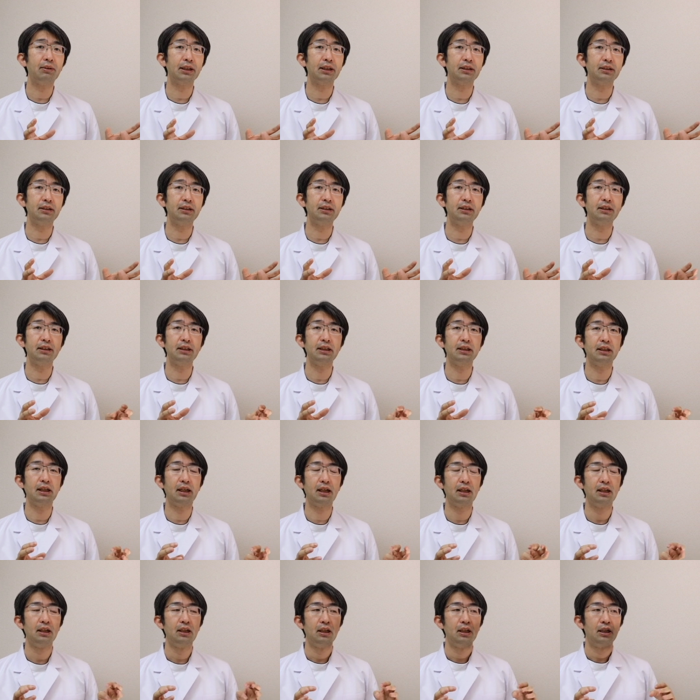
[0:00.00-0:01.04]
際私自身
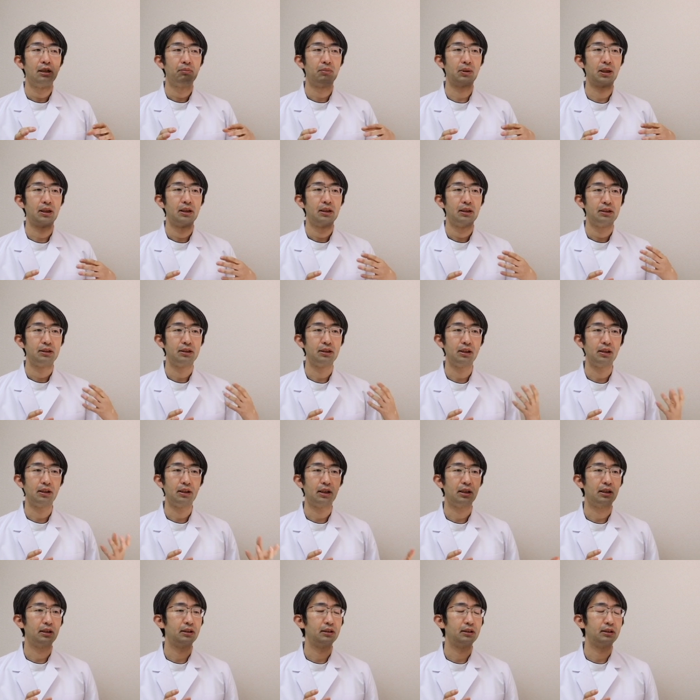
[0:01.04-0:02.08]
が、まあ、診
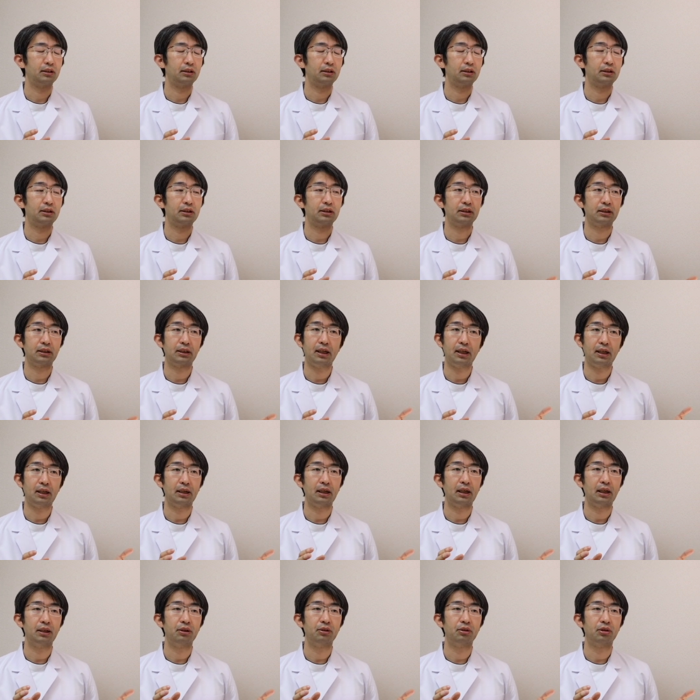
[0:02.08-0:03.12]
断し
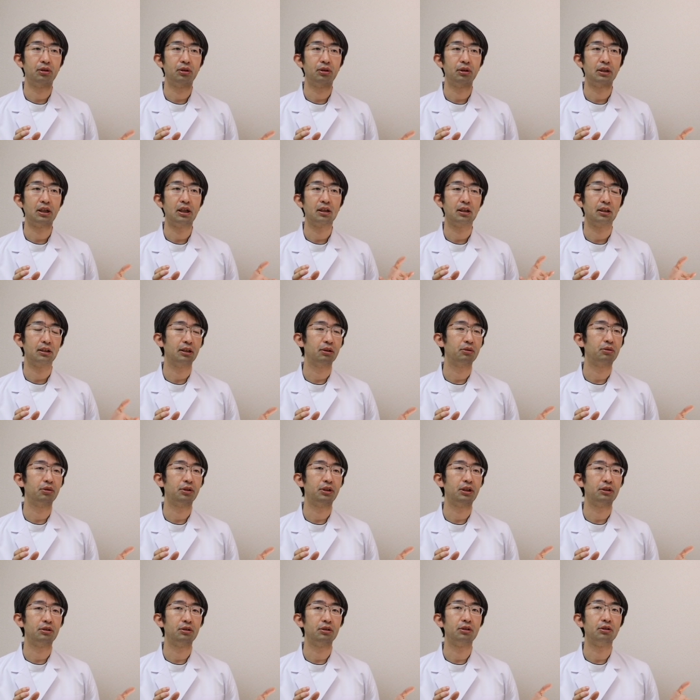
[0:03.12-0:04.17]
て、あの、眼下底
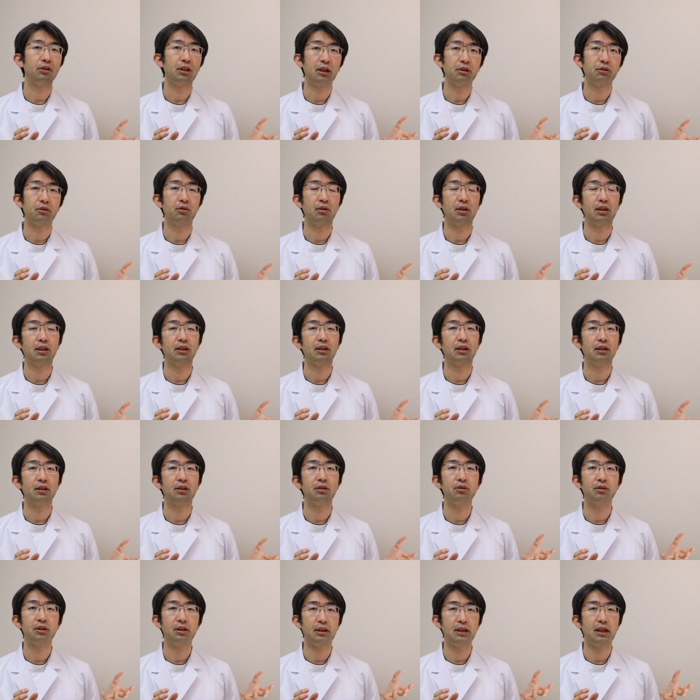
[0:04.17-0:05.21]
骨折っていうのは後で分かったっ
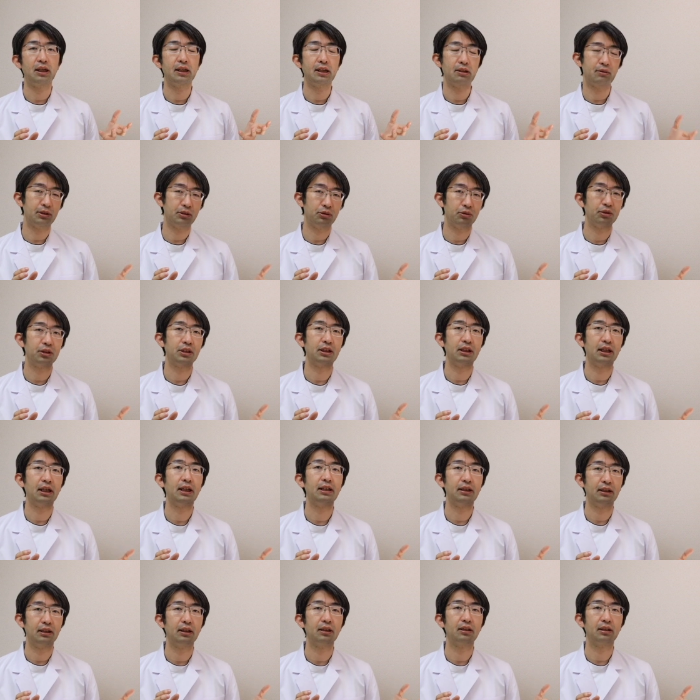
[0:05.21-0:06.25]
ていう経験は正直
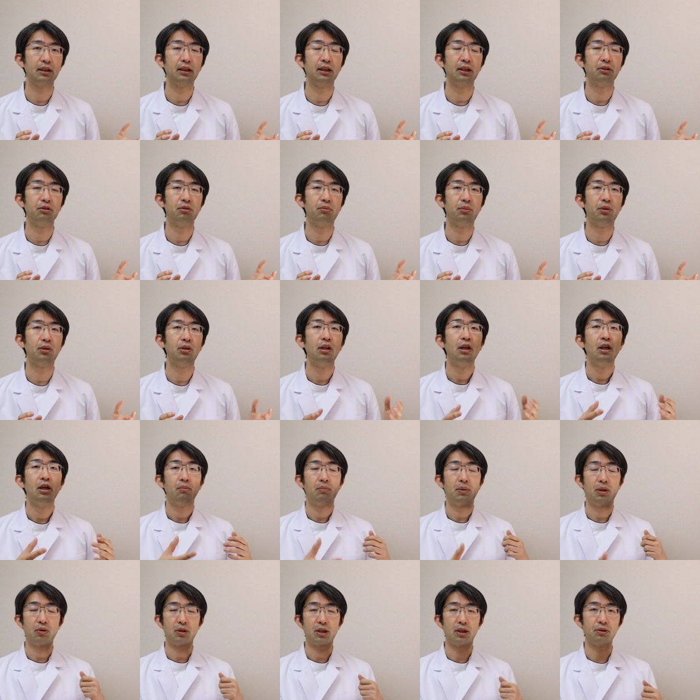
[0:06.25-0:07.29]
ないんですけれども、
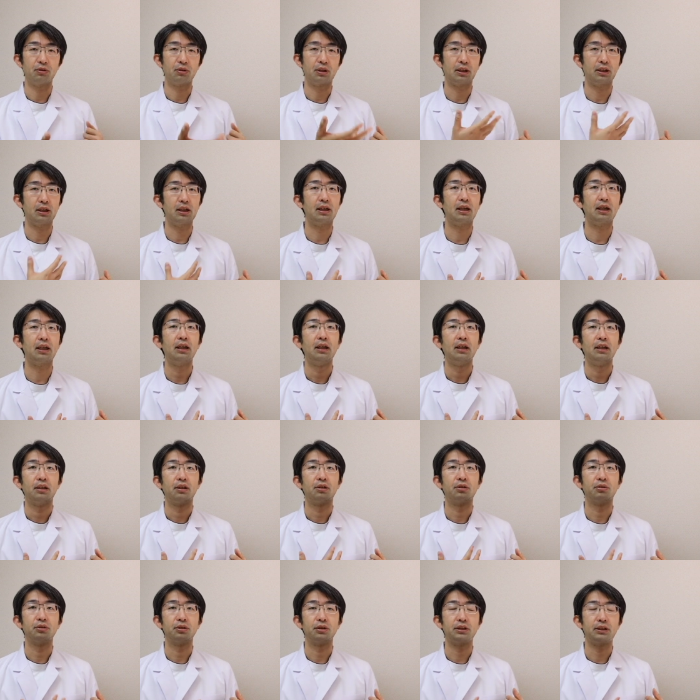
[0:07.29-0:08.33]
まあ、他の方が
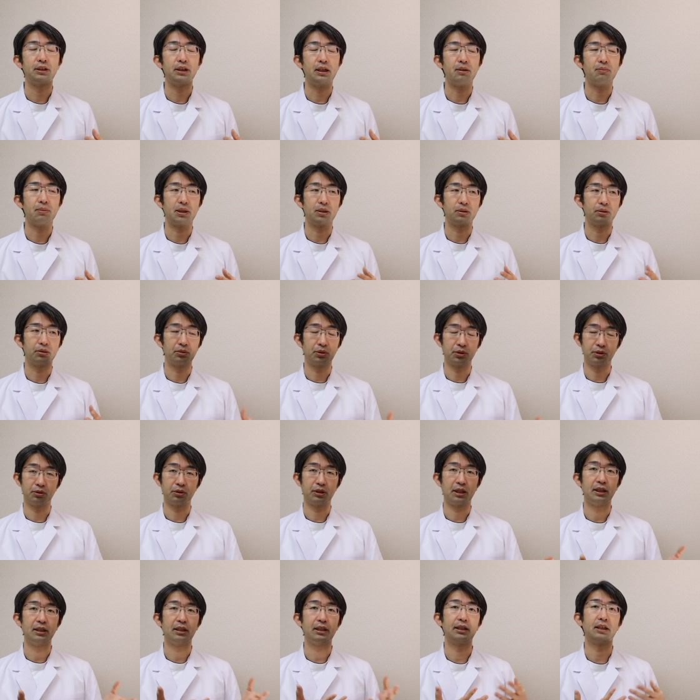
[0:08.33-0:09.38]
そうして、まあ、ご
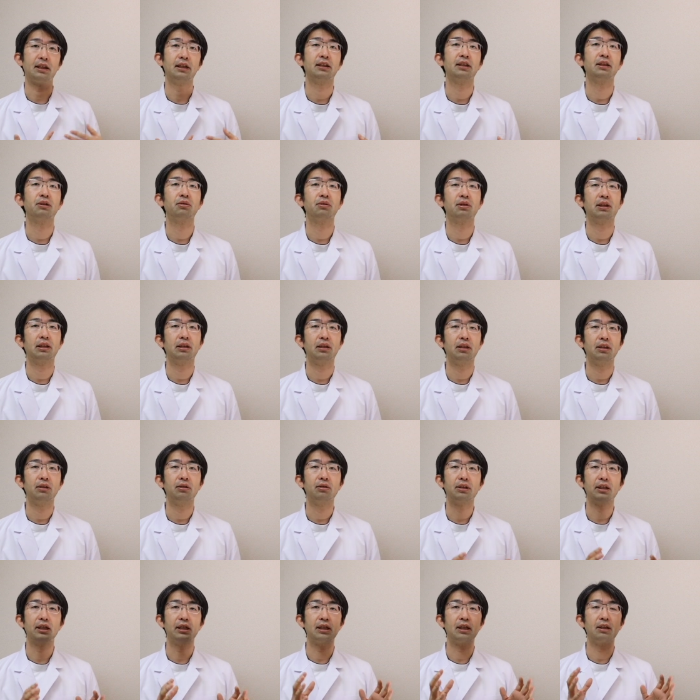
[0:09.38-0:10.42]
紹介いただいてとかって
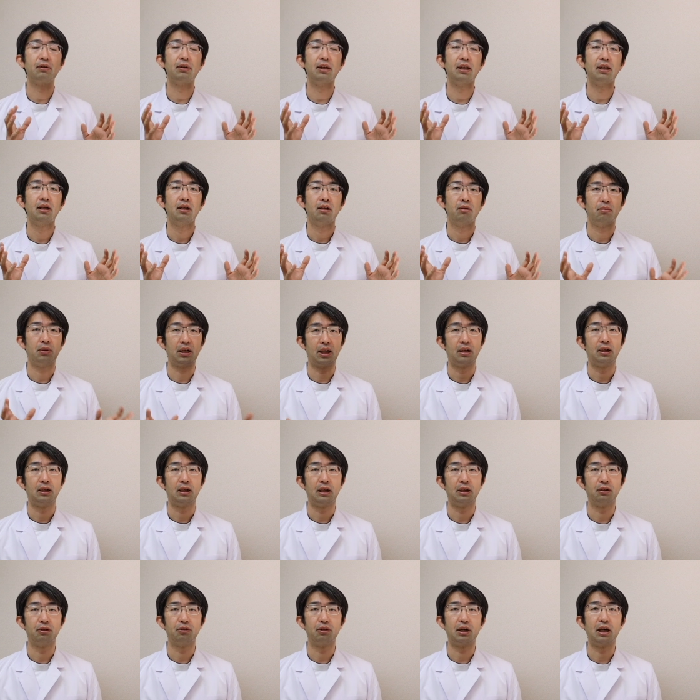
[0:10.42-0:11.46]
いう経験は、ま
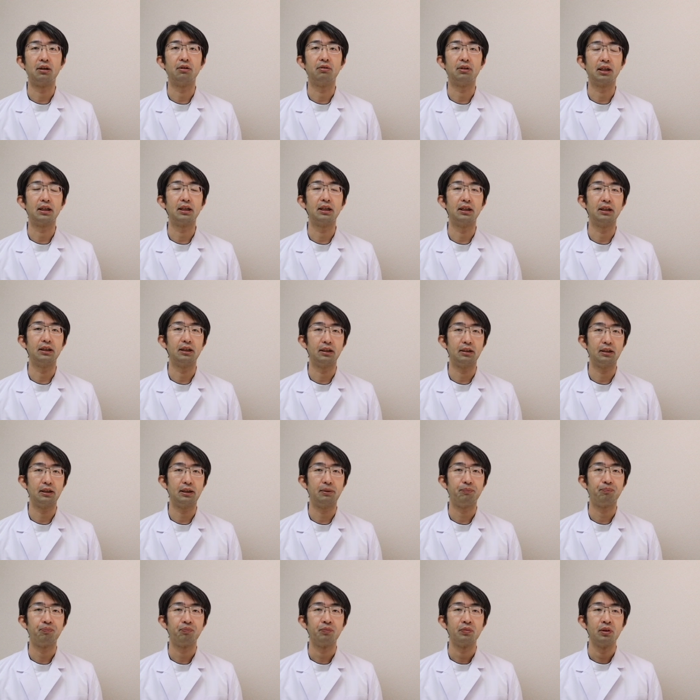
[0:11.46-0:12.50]
あ、あの、あるわけです
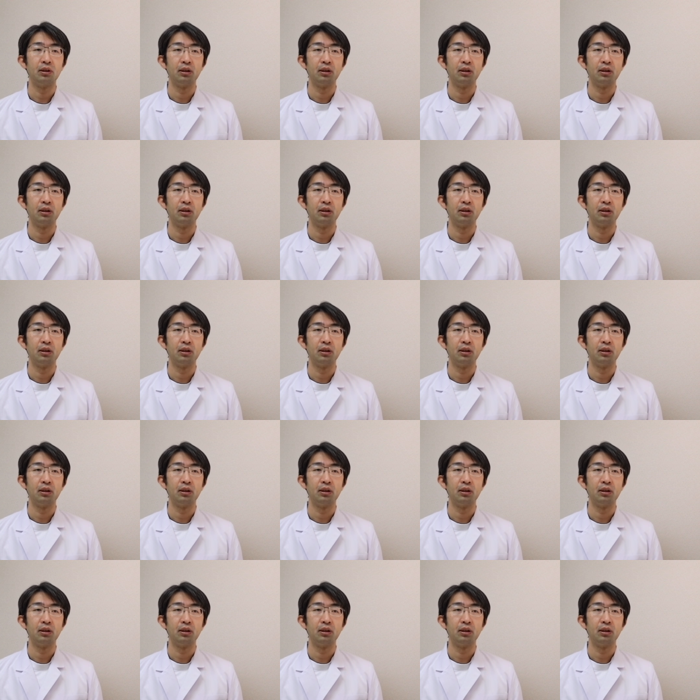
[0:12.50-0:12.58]
ね。